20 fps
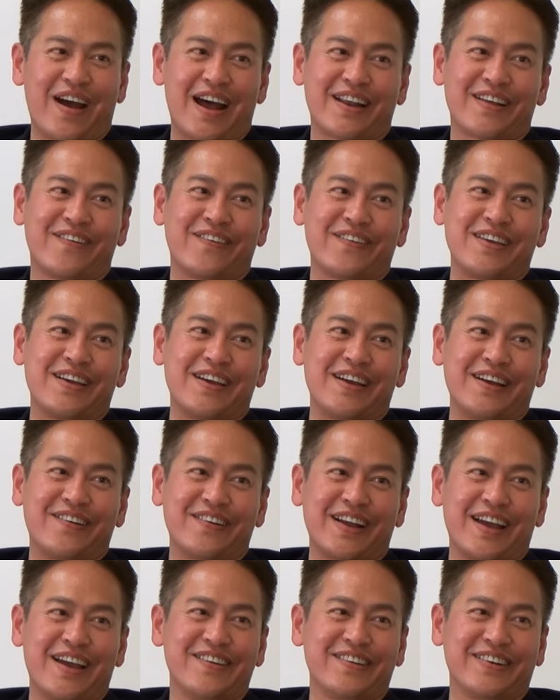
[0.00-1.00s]
họa thì họ về
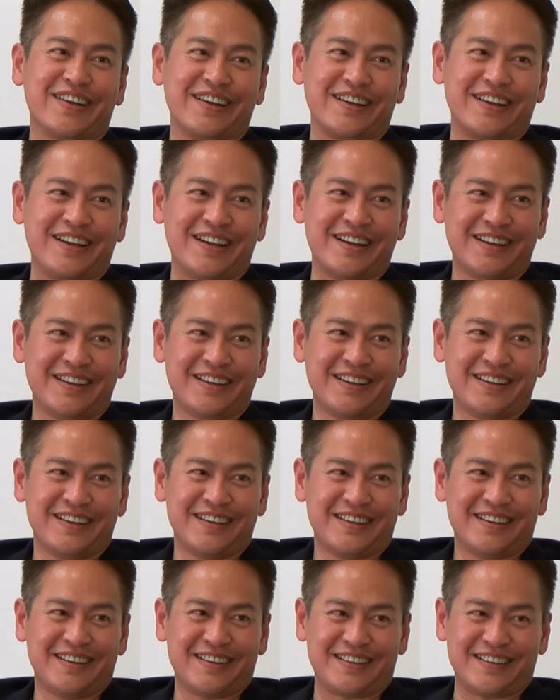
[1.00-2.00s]
họ kể cho kiệt nghe
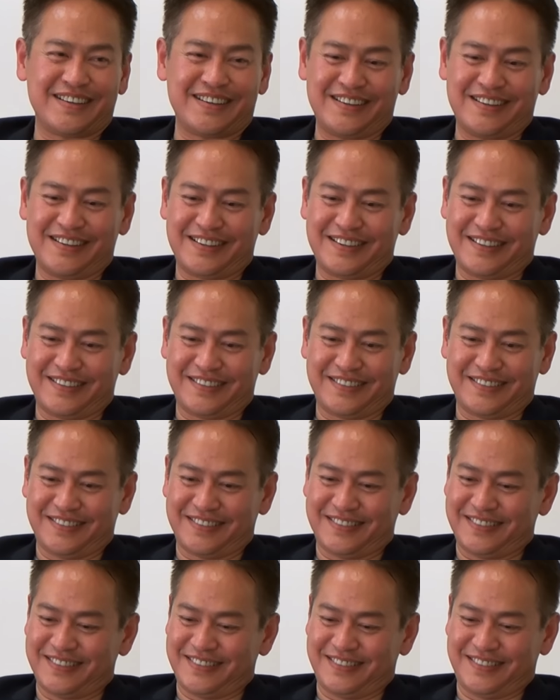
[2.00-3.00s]
thì kiệt,
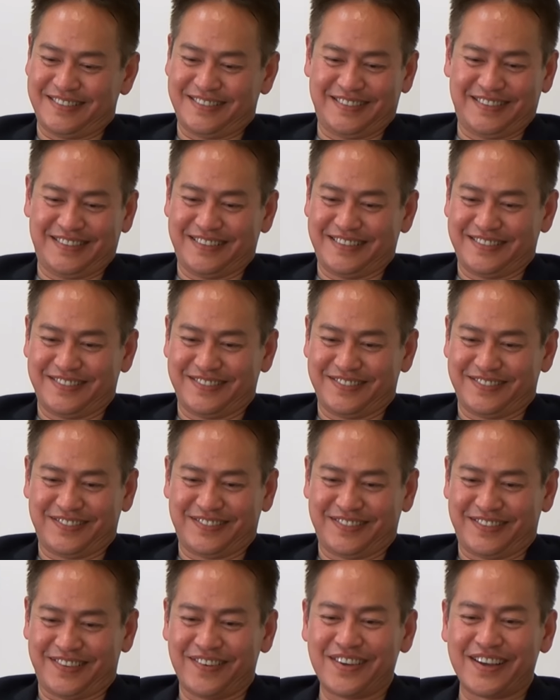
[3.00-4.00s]
you know,
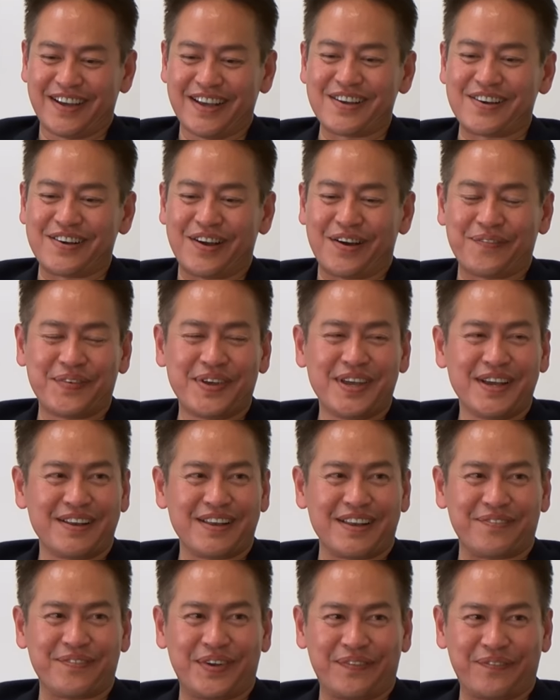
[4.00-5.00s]
có những cái người họ
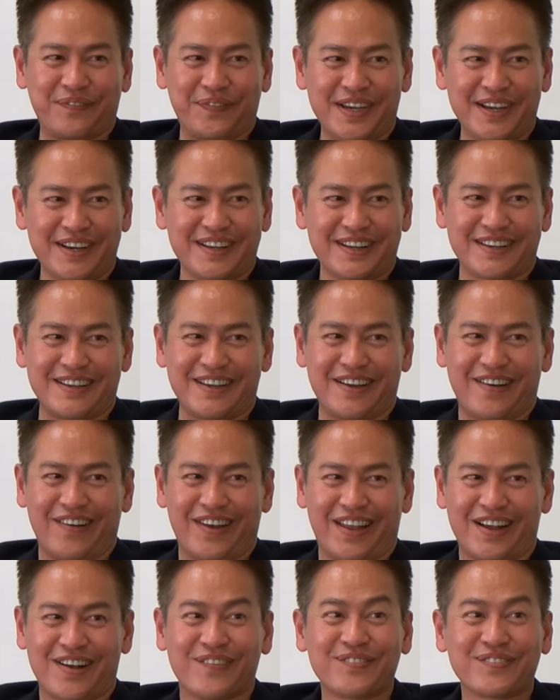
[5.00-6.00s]
biết là mình biết đó thì họ
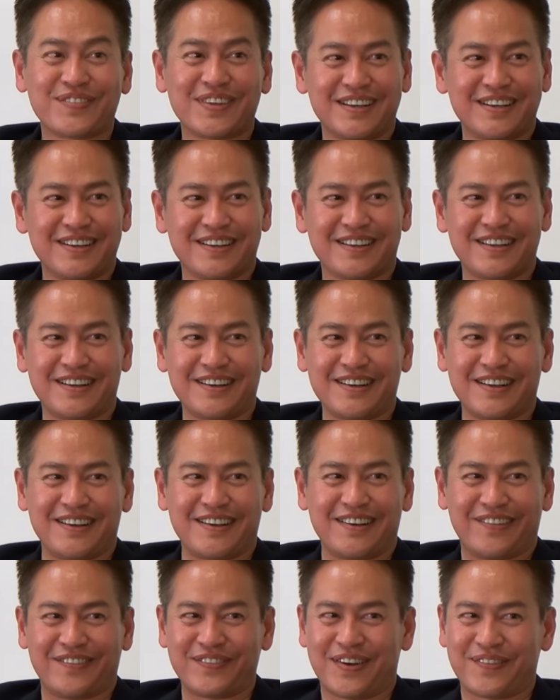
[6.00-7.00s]
lại không thích cái vấn đề
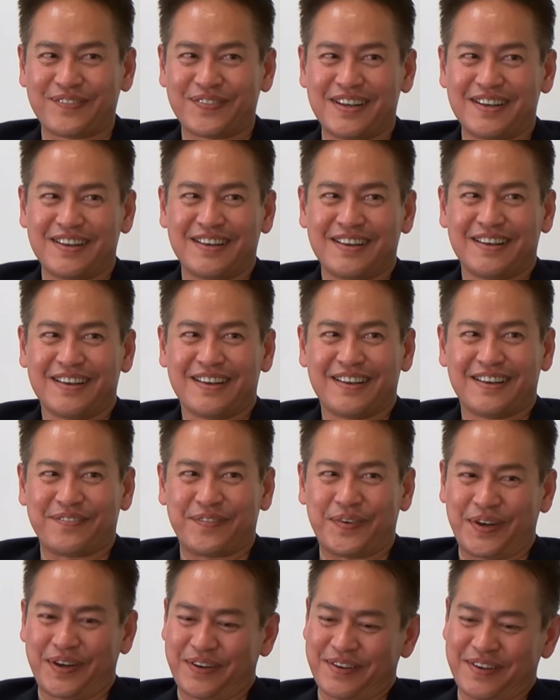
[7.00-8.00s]
không không thích
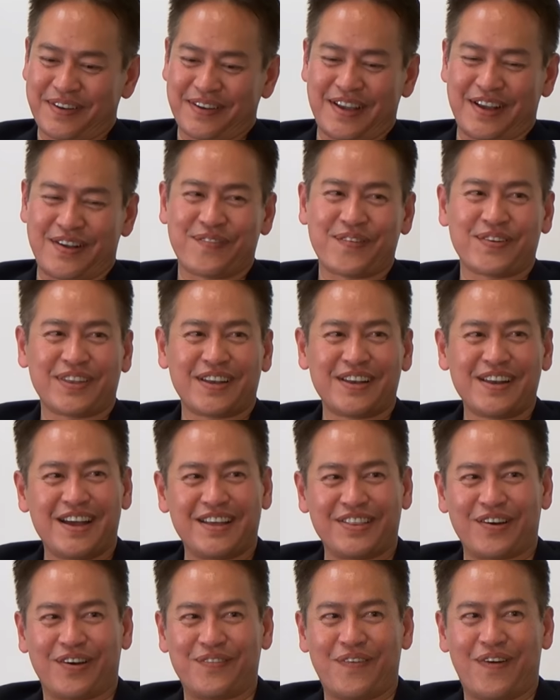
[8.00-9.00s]
mình kỳ cũng có tính
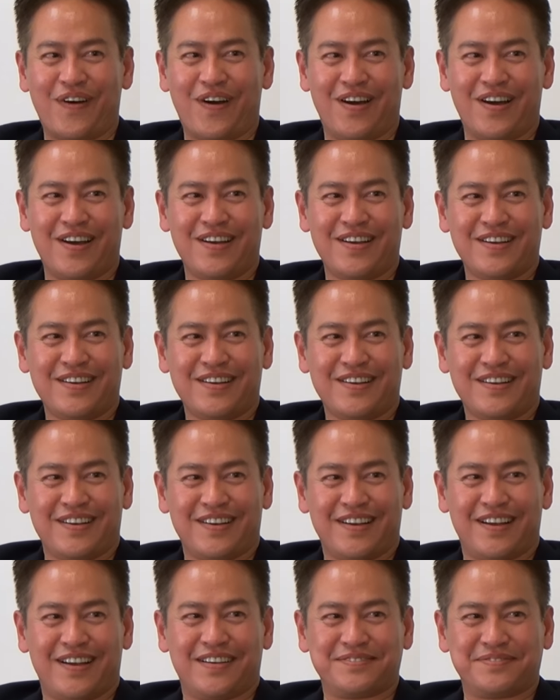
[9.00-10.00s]
hơi tò mò
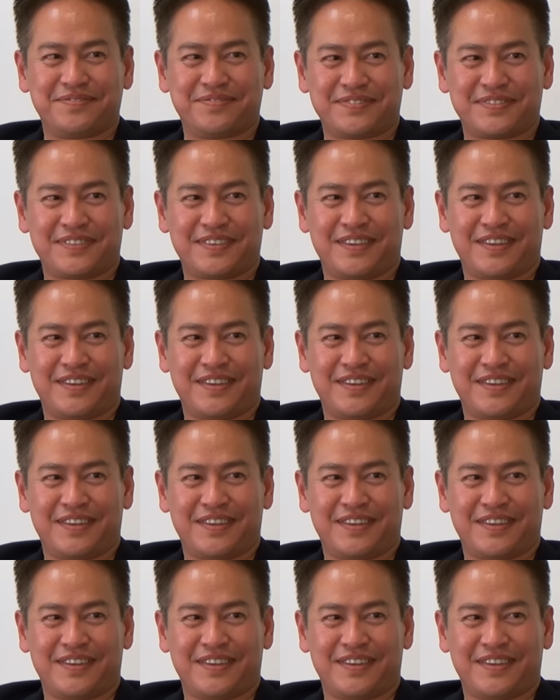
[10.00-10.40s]
um,